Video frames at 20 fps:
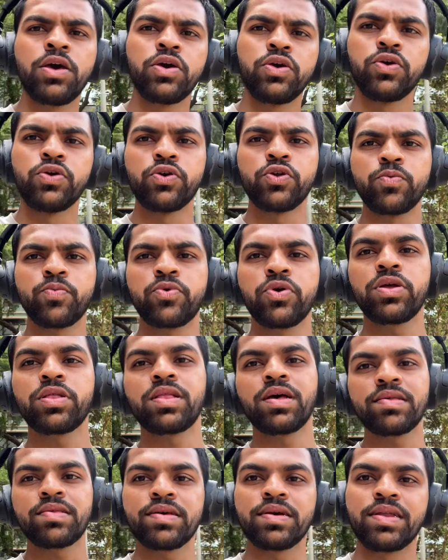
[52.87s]
यूट्यूब को
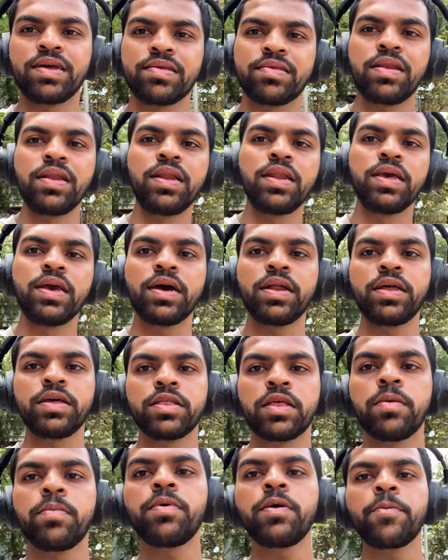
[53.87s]
इतना सीरियसली लिया नहीं
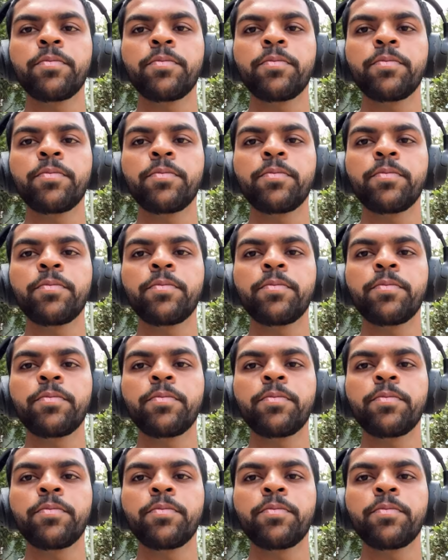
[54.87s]
तब